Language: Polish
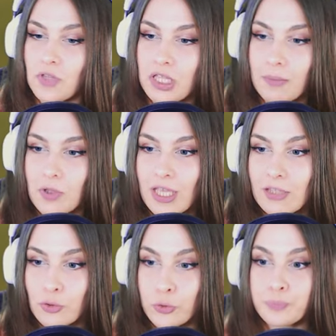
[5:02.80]
głównej
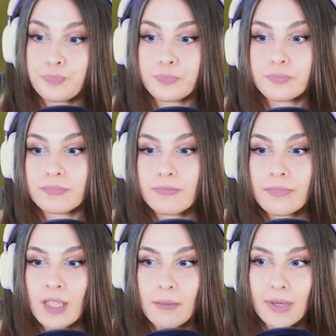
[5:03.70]
Tamonetu
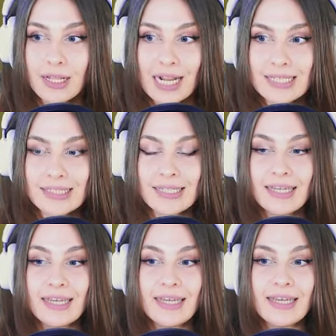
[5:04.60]
parę razy.
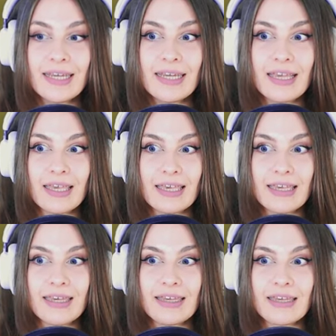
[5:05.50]
Yy...
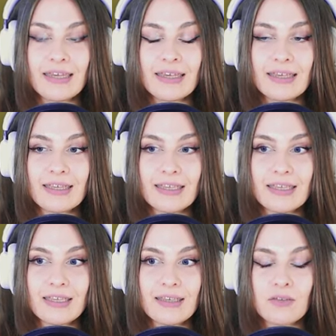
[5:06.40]

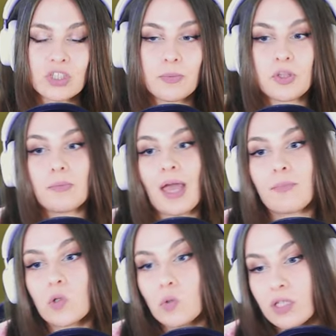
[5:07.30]
Właśnie potem
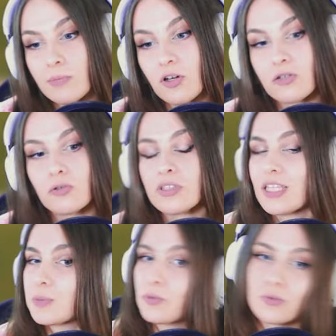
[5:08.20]
miałam drugi blog, który
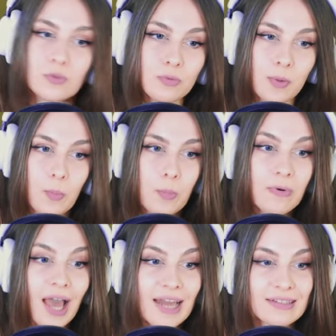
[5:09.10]
też był super
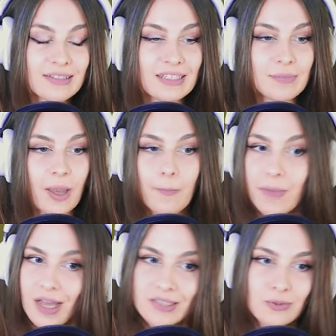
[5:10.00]
popularny,
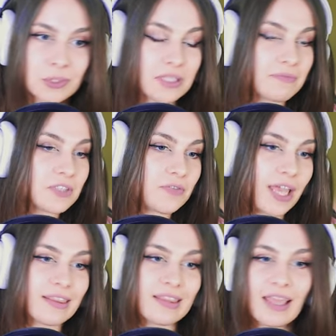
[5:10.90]
miałam bardzo dużo tam
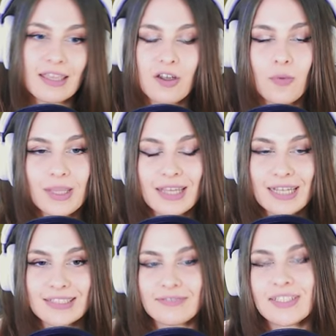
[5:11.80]
wyświetleń,
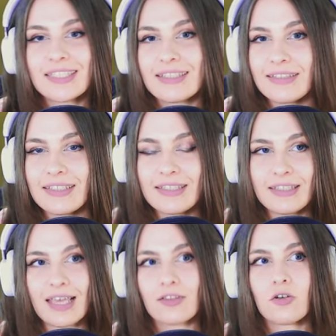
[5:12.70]
komentarzy, wiecie,
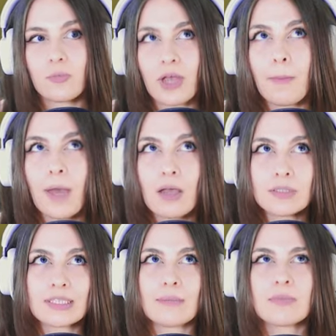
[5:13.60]
i, i ja to robiłam
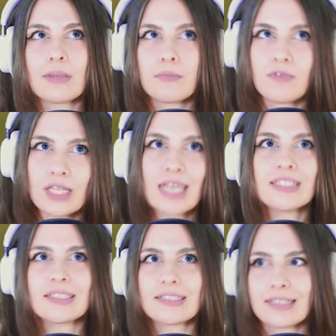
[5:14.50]
mając tam, tam
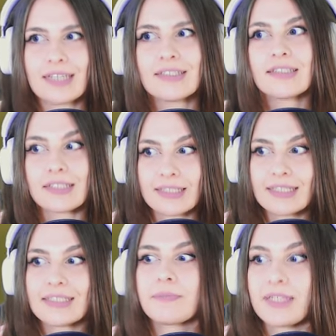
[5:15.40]
12, 13,
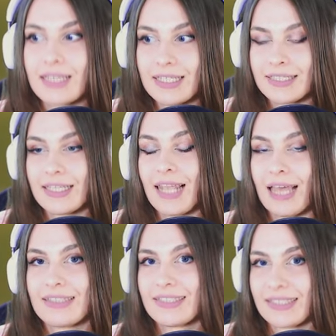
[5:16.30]
14, 15
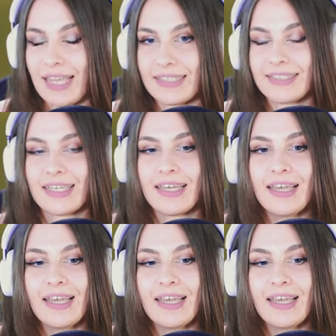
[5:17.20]
lat, 16.